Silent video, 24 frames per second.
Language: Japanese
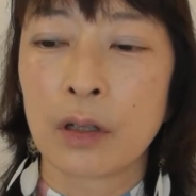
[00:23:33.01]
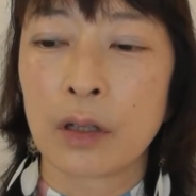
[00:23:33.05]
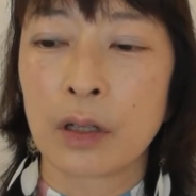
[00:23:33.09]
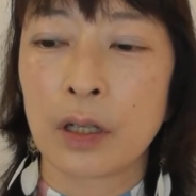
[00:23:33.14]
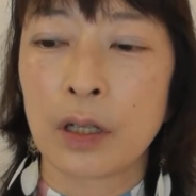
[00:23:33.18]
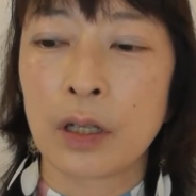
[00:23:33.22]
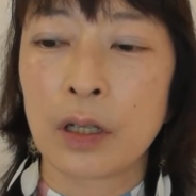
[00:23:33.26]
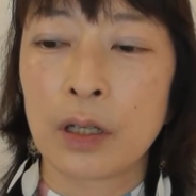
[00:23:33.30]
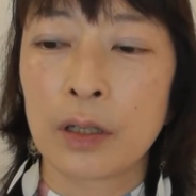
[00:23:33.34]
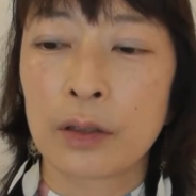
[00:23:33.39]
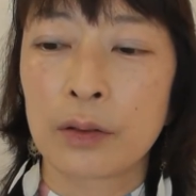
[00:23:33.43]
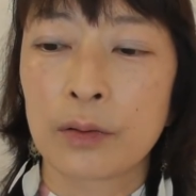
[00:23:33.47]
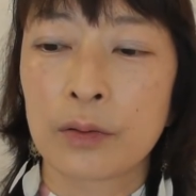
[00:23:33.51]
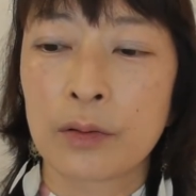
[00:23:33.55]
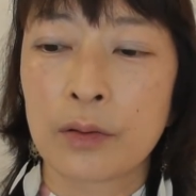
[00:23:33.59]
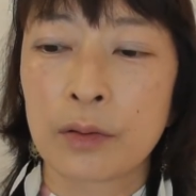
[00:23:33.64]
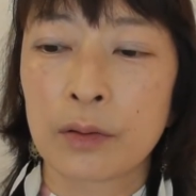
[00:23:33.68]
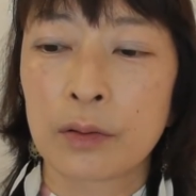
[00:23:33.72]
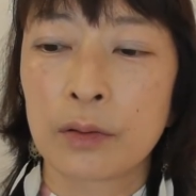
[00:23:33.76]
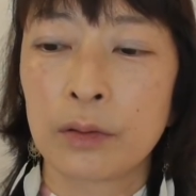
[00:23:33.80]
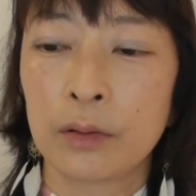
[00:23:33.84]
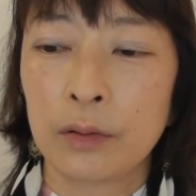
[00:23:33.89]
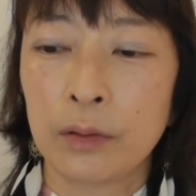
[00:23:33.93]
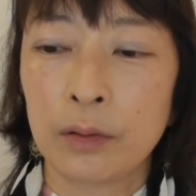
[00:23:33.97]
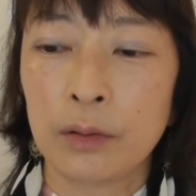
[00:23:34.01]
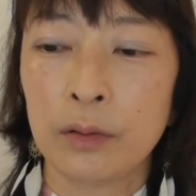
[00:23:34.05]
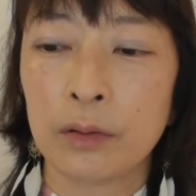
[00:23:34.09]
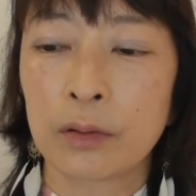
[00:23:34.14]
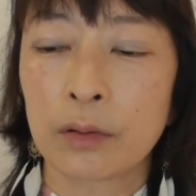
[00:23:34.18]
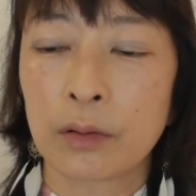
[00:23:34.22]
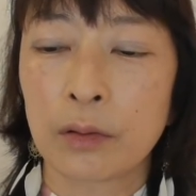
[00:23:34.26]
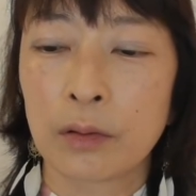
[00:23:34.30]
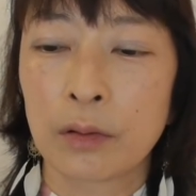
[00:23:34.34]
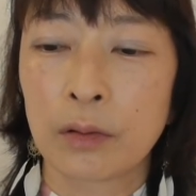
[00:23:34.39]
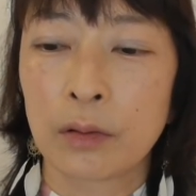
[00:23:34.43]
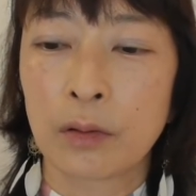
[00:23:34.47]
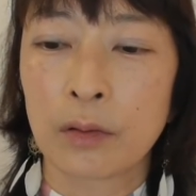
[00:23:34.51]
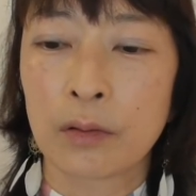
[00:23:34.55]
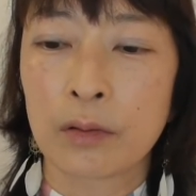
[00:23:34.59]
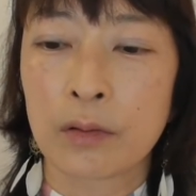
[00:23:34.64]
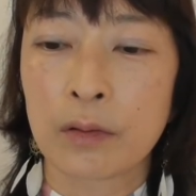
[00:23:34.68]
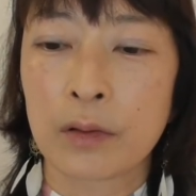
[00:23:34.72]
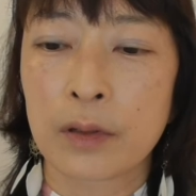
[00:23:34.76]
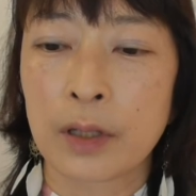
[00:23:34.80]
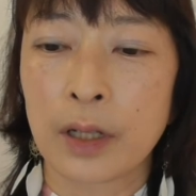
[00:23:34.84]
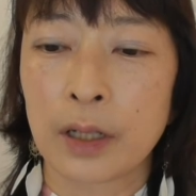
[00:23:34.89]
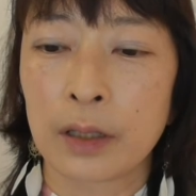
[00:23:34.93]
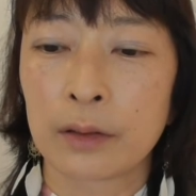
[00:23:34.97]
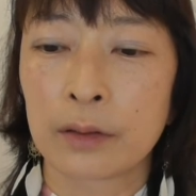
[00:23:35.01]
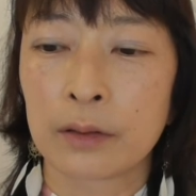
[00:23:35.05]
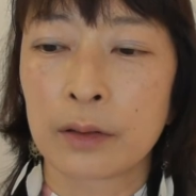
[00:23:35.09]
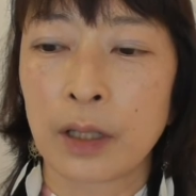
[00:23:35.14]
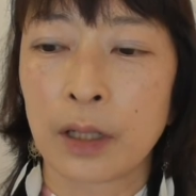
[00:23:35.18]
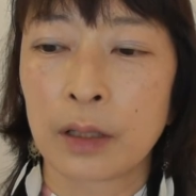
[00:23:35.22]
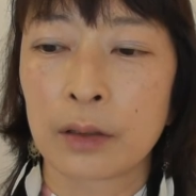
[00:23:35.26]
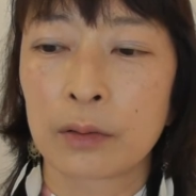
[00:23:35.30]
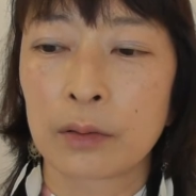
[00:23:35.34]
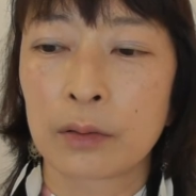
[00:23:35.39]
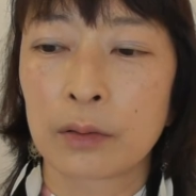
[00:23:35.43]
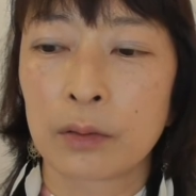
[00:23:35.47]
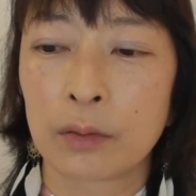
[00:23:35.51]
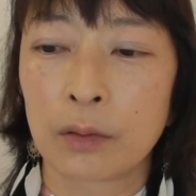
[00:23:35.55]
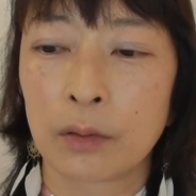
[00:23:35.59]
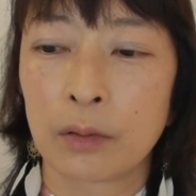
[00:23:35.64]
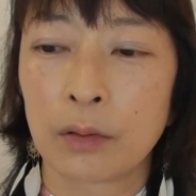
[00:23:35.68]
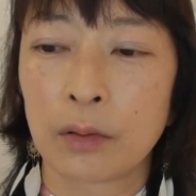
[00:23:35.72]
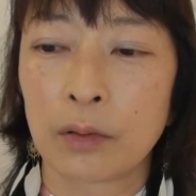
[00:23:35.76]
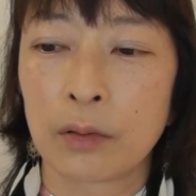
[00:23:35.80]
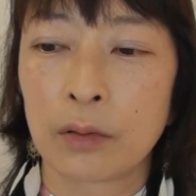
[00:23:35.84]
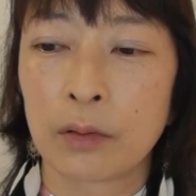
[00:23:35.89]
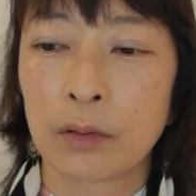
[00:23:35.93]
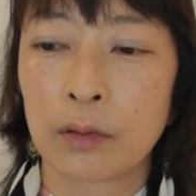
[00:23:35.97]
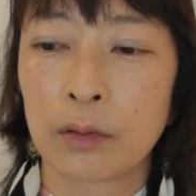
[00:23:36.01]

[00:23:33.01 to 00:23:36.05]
えーと、とずっとコンサルタント